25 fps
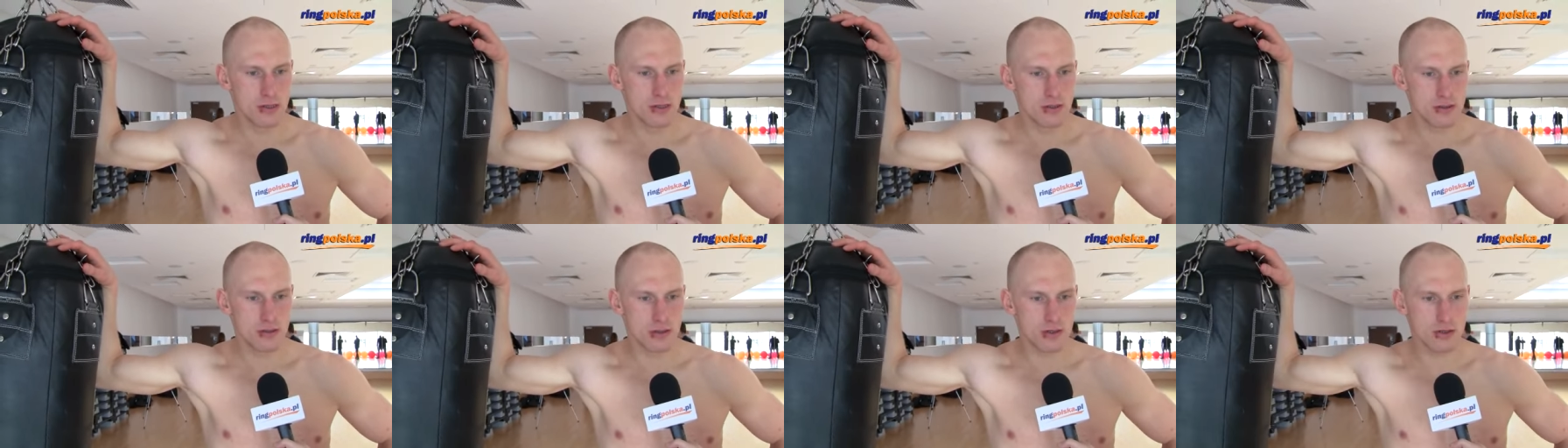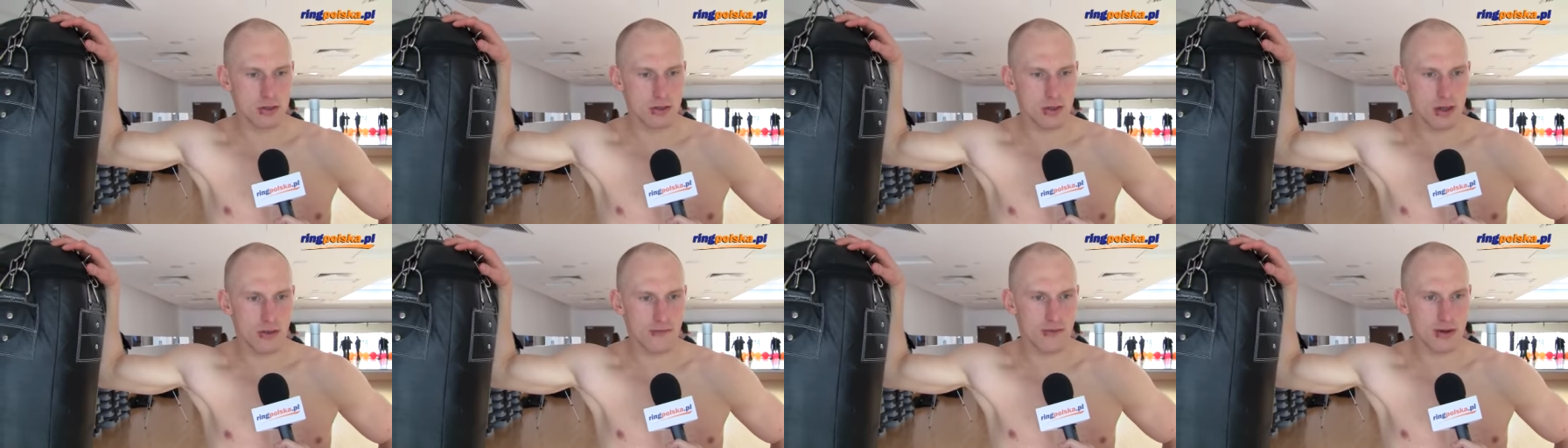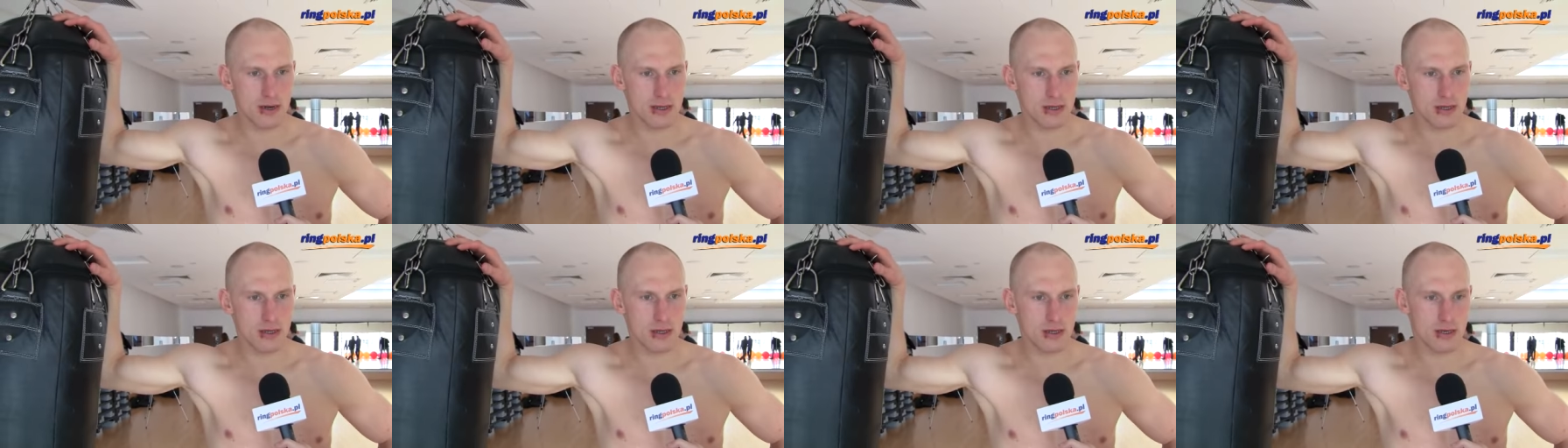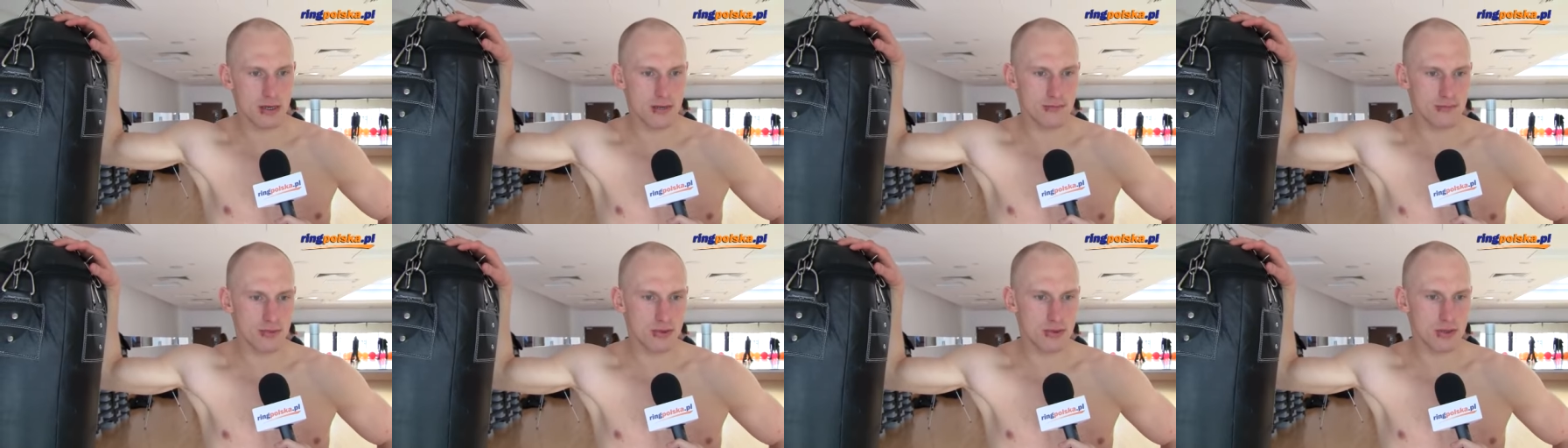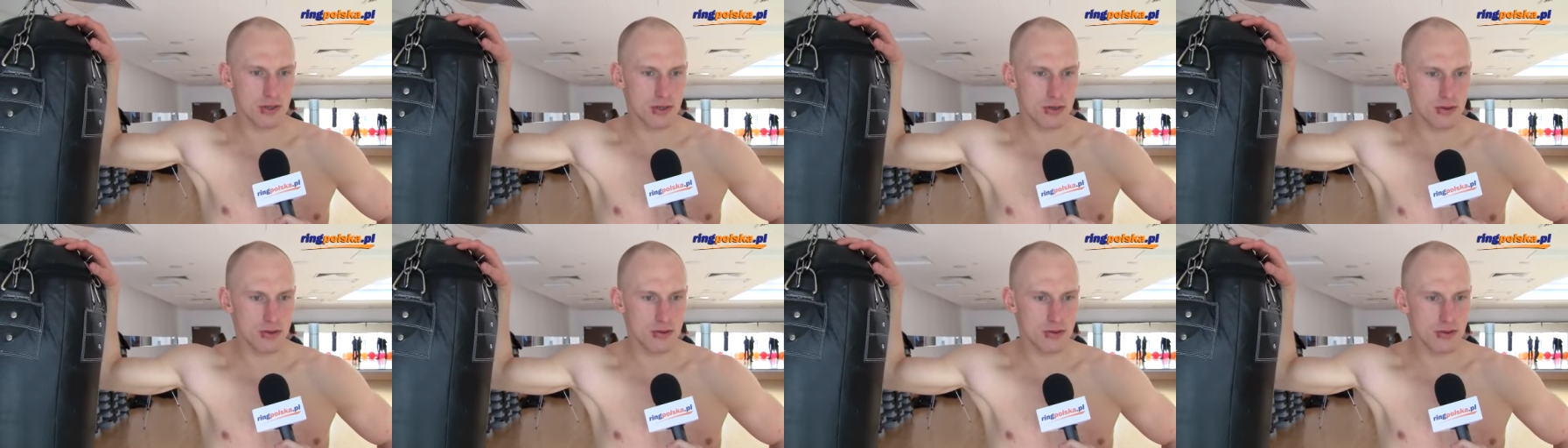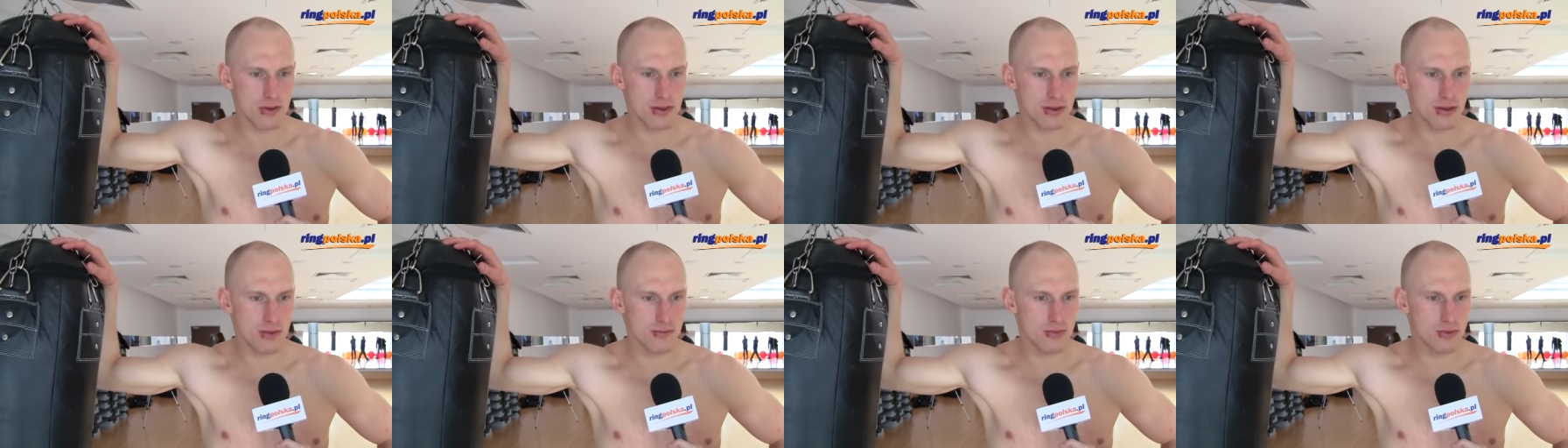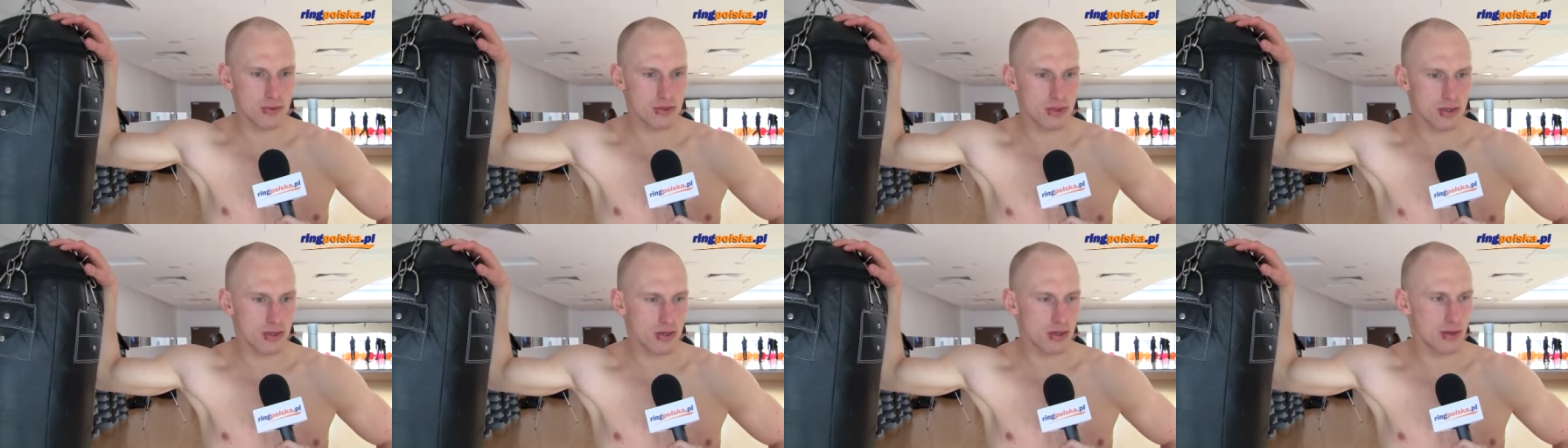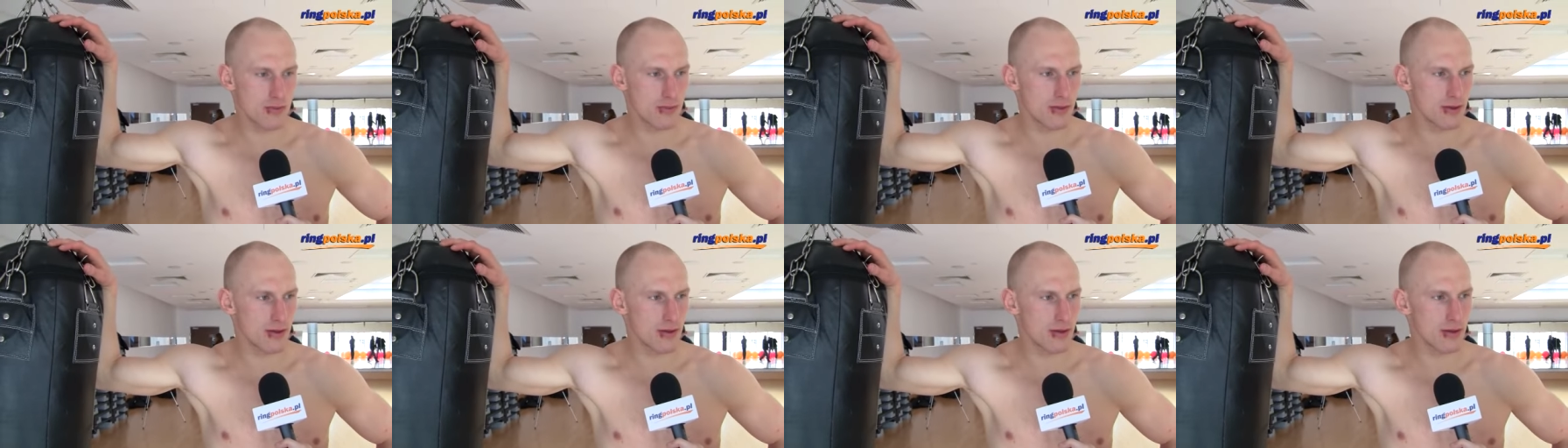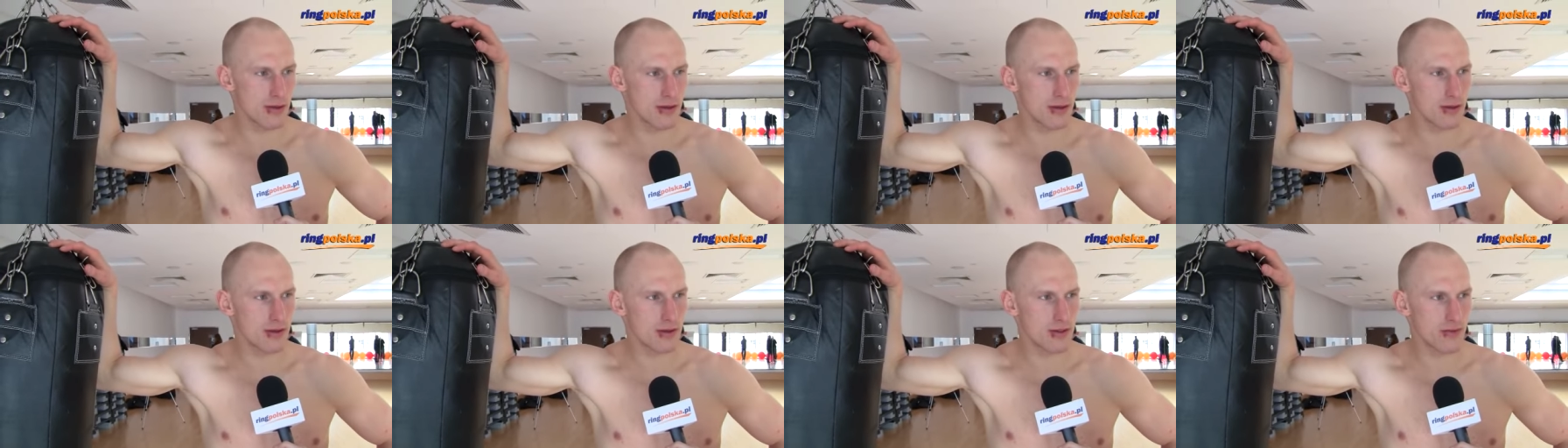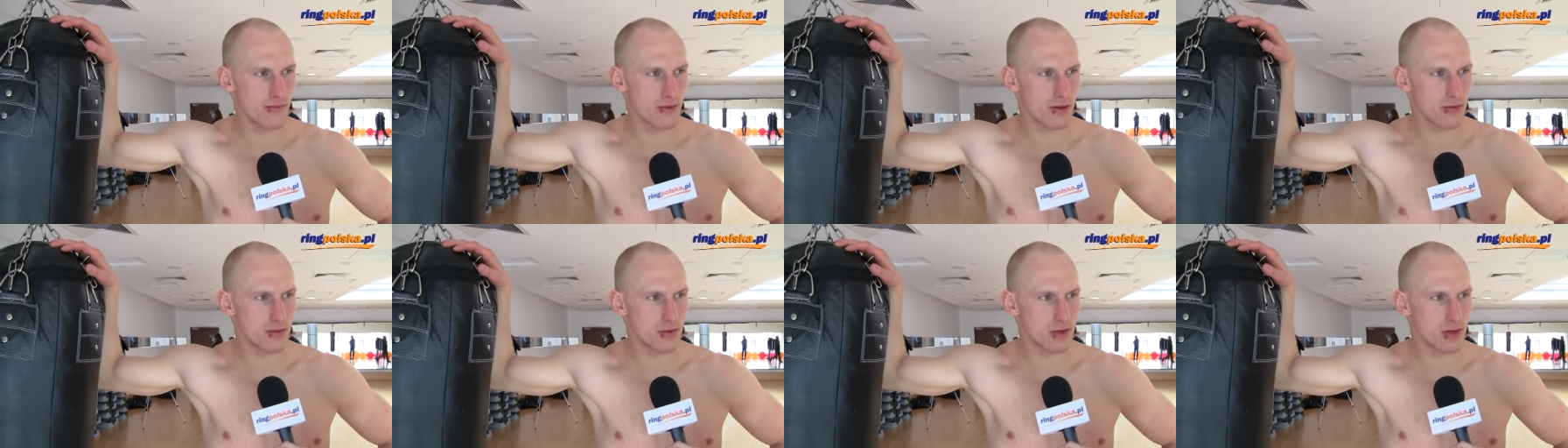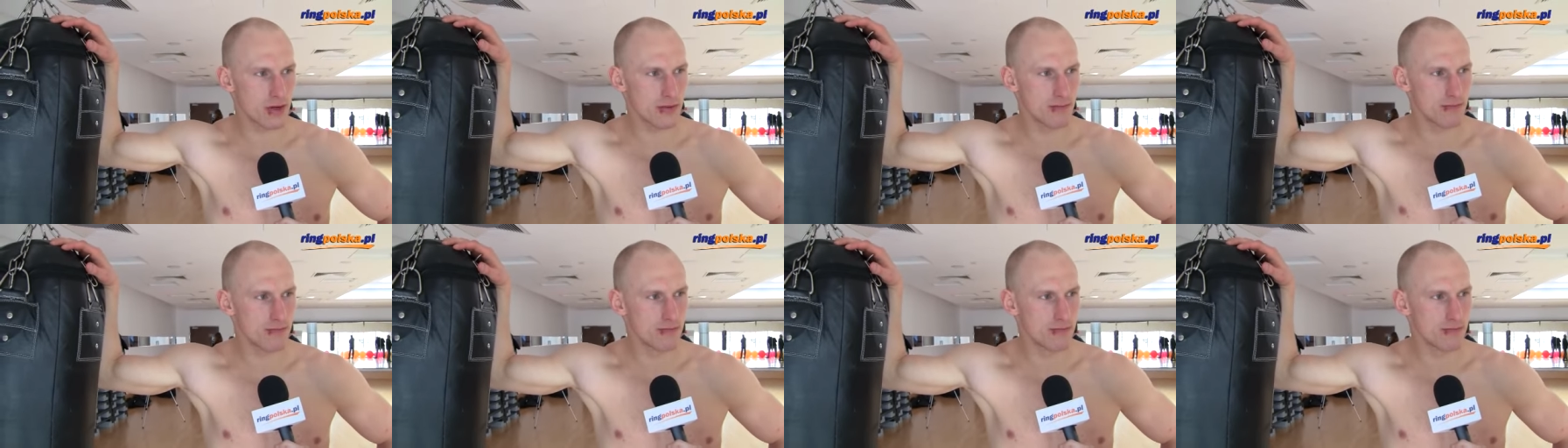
dojść do tej walki, a później już wszystko pójdzie chyba swoim torem.